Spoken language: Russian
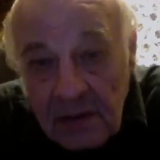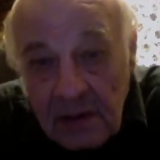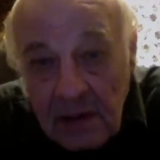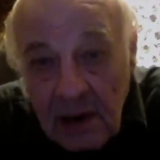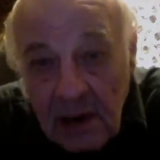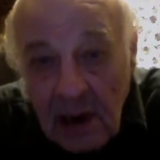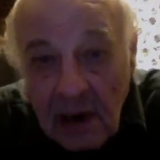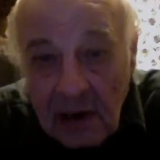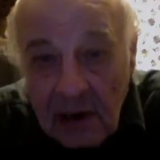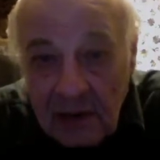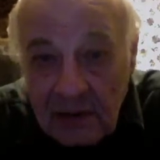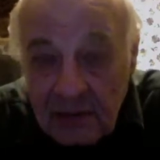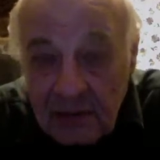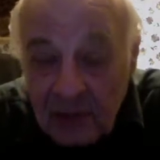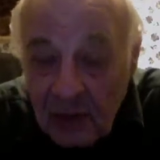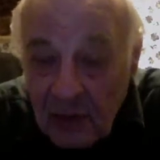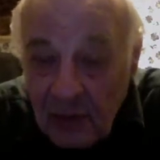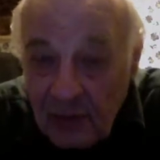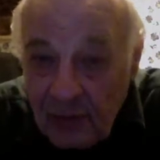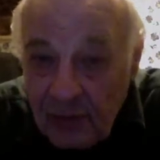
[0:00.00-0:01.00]
А
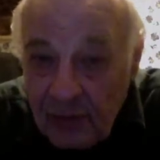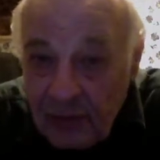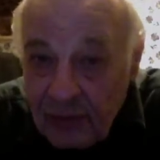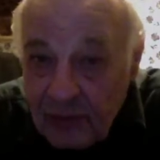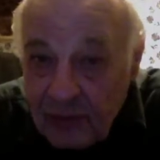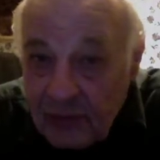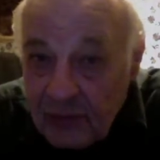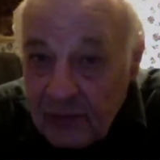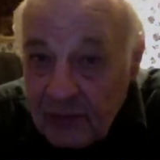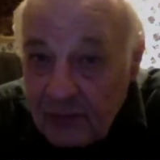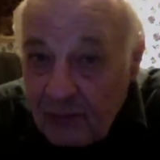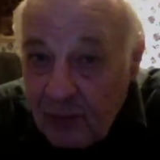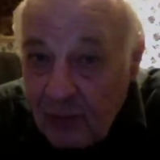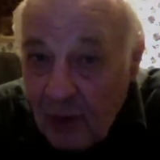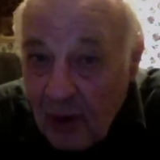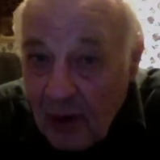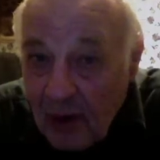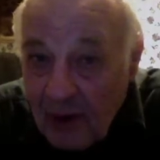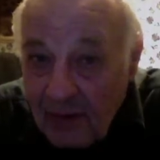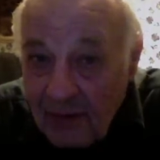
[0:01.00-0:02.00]
кто
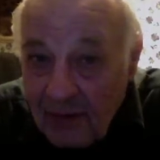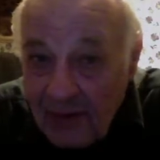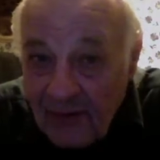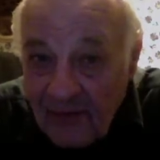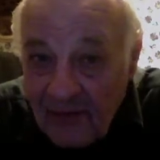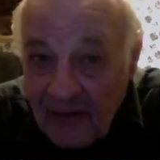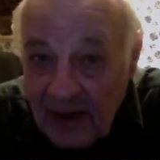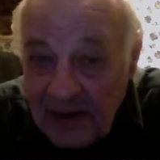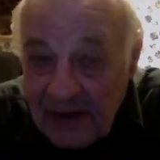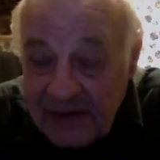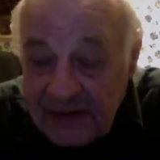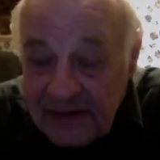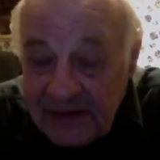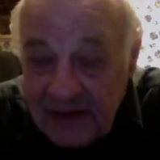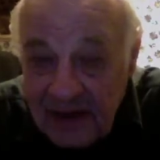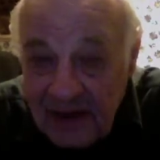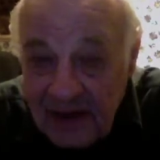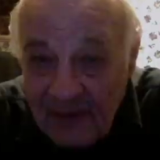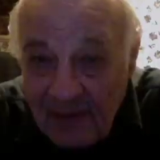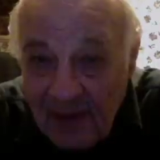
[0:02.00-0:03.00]
Богом является
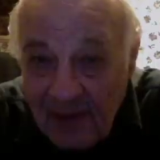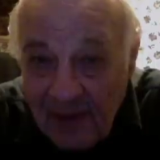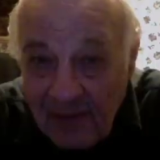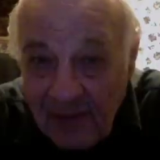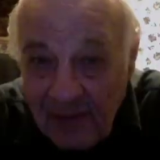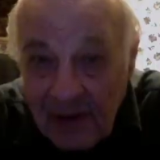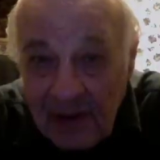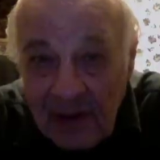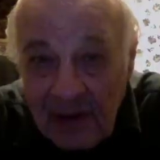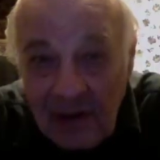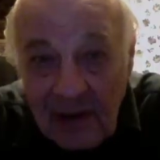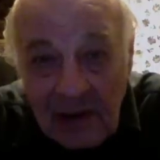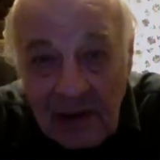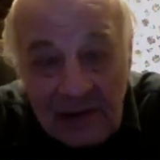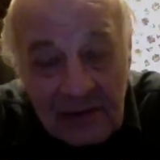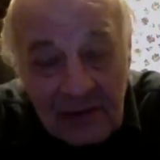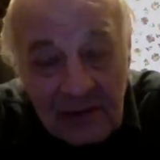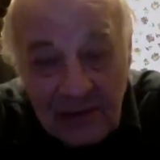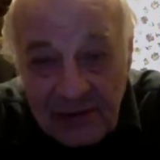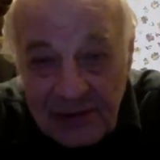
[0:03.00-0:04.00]
для папы?
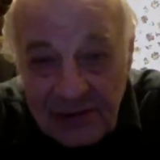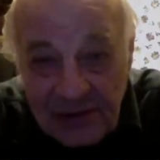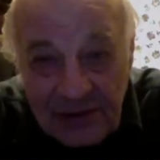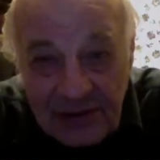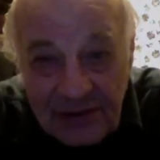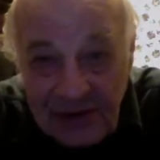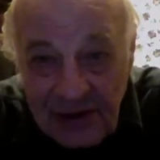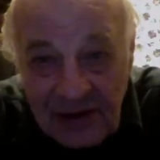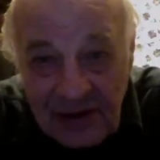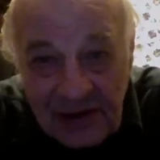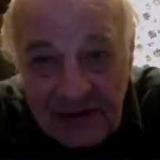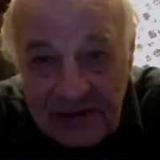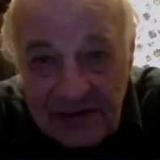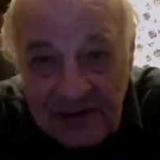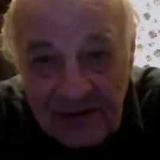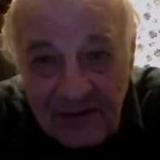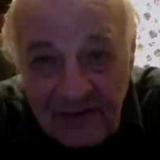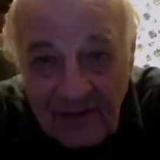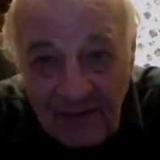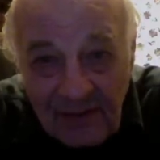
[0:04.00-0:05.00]
Это очень
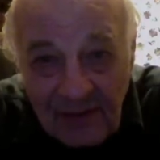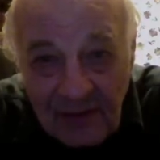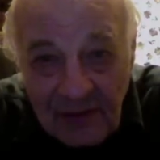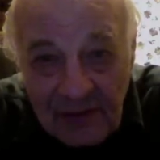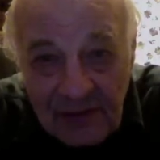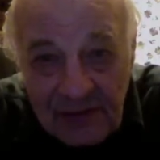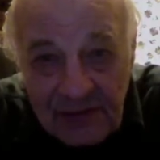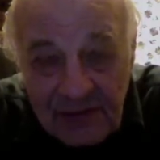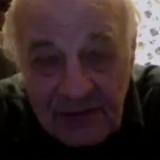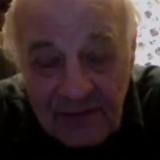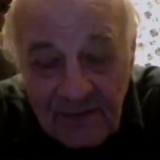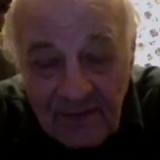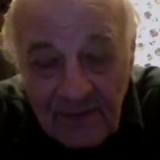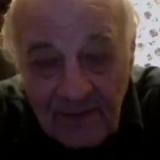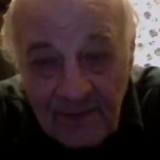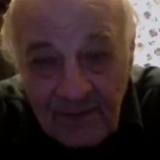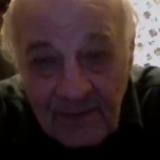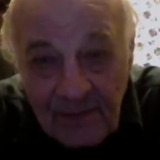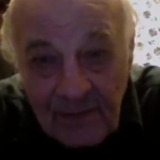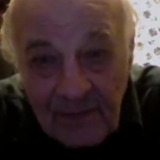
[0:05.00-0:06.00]
интересный вопрос.
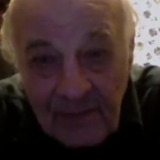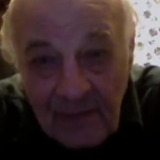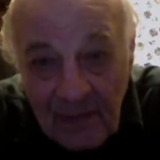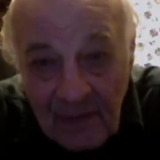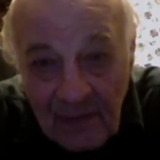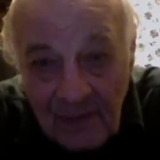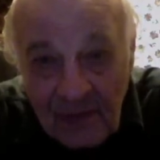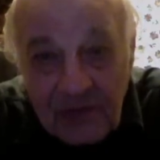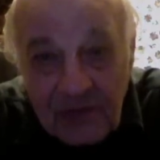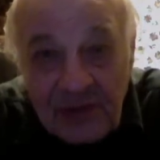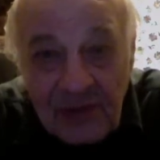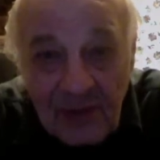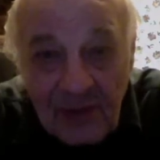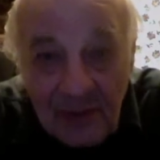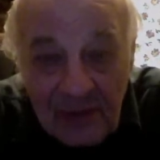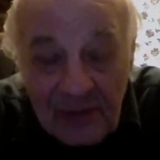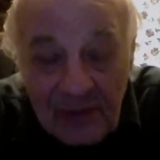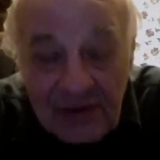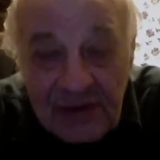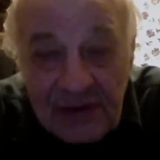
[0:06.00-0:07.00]
Вот что
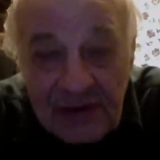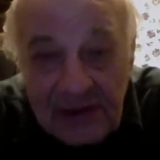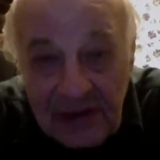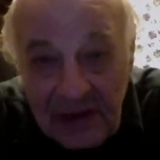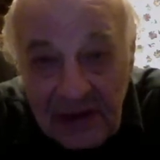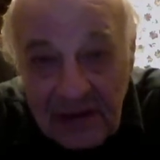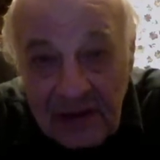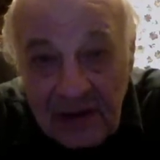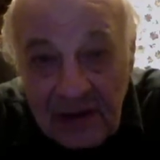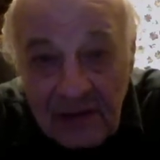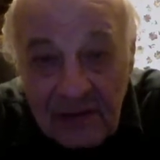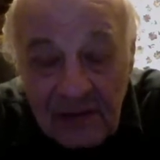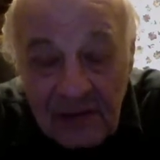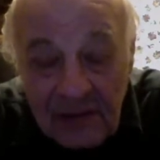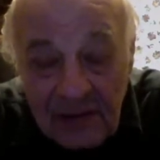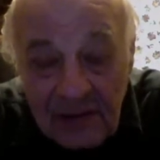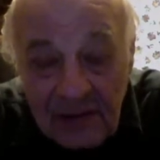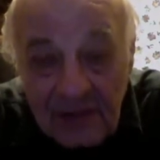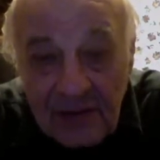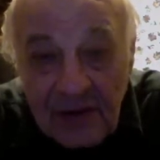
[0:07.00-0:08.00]
могу сказать на эту
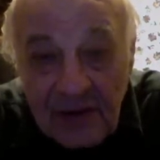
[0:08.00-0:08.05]
тему.